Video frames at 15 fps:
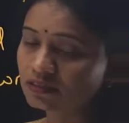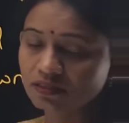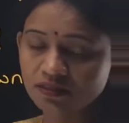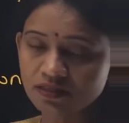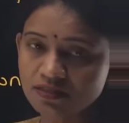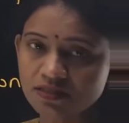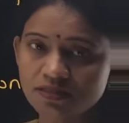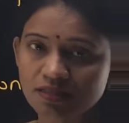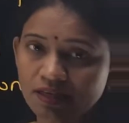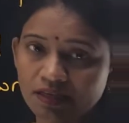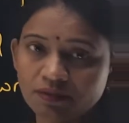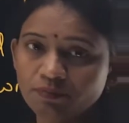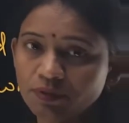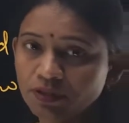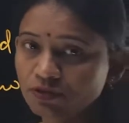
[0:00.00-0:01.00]
दिस इज़ एयर
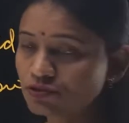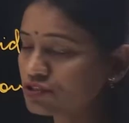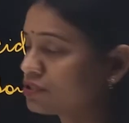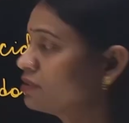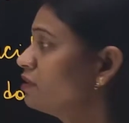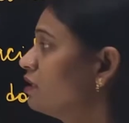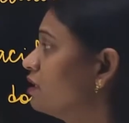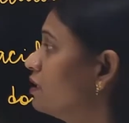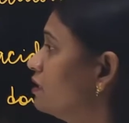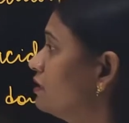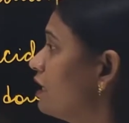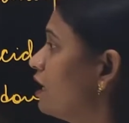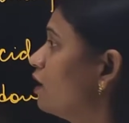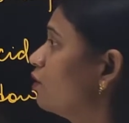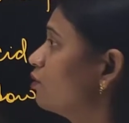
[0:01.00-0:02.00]
पोल्यूशन
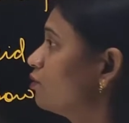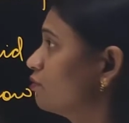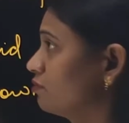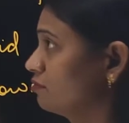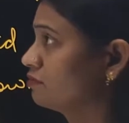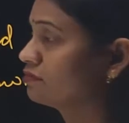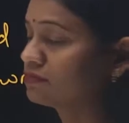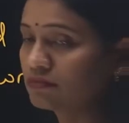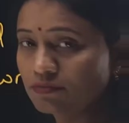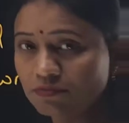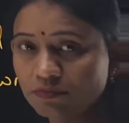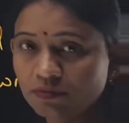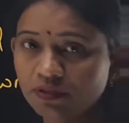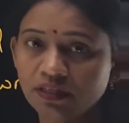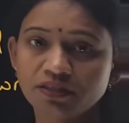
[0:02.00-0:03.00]
नाउ
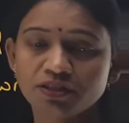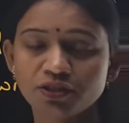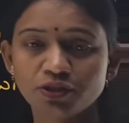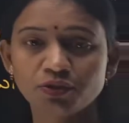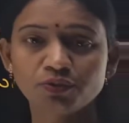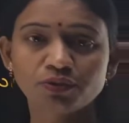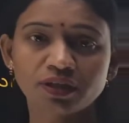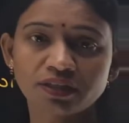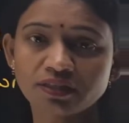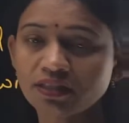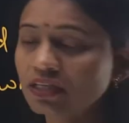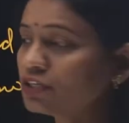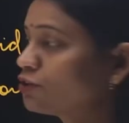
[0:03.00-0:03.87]
कंटिन्यू करते हैं